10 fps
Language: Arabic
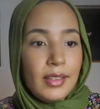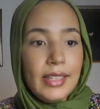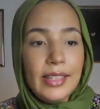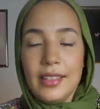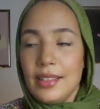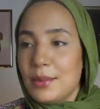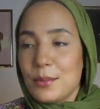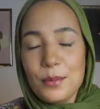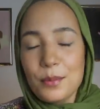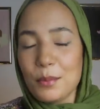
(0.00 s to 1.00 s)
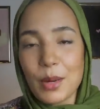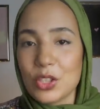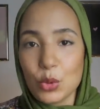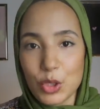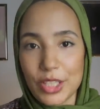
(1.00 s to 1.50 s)
اللي ما
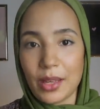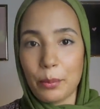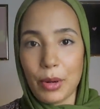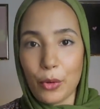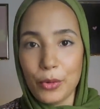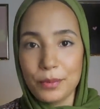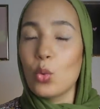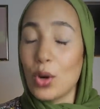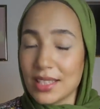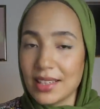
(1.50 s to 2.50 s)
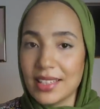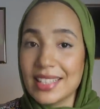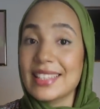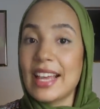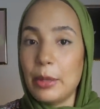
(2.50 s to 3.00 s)
خصهمش يتخباو واصلا
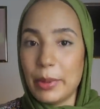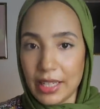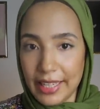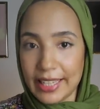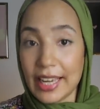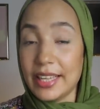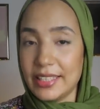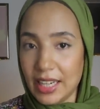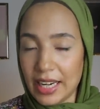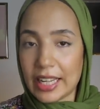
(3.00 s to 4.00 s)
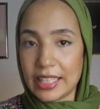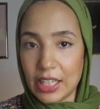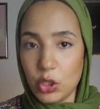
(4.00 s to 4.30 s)
صاحبه الحكايه ديال حلقتنا